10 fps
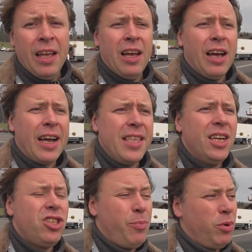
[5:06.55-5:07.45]
Э,
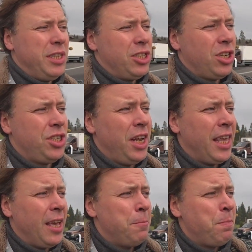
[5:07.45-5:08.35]
конечно, после
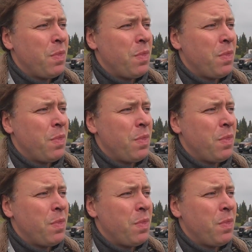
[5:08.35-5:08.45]
шишиги